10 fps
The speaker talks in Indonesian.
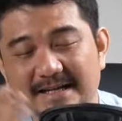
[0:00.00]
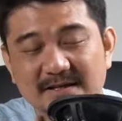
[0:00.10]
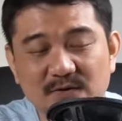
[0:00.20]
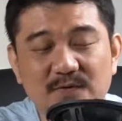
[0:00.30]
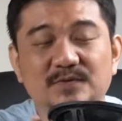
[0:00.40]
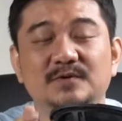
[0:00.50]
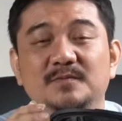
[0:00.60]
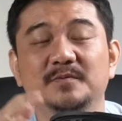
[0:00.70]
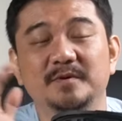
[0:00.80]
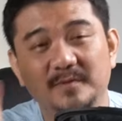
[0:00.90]
atau untuk
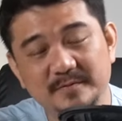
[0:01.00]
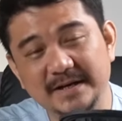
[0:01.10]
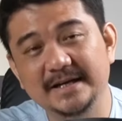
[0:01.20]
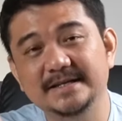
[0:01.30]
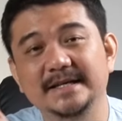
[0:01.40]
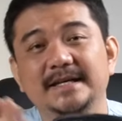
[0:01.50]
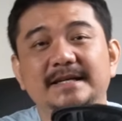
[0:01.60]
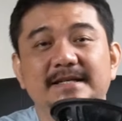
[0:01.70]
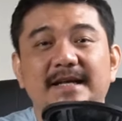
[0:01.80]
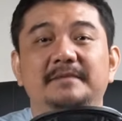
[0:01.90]
mobil-mobil yang di
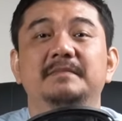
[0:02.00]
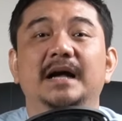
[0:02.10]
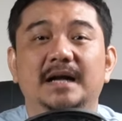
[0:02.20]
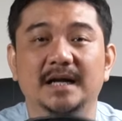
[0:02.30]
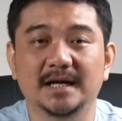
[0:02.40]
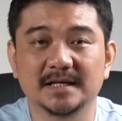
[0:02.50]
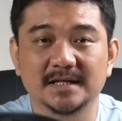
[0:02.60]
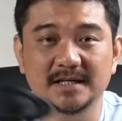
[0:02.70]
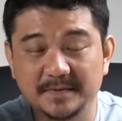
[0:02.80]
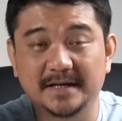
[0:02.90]
deck belakang
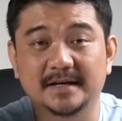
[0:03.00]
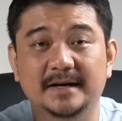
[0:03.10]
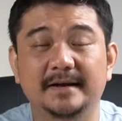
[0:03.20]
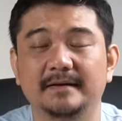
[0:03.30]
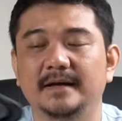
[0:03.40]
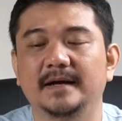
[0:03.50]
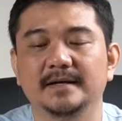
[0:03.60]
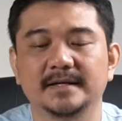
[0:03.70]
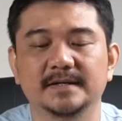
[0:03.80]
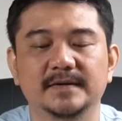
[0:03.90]
speaker rearnya
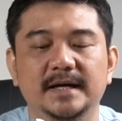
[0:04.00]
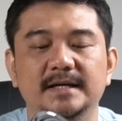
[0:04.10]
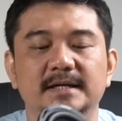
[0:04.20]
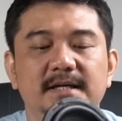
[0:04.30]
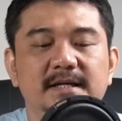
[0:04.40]
gitu ya.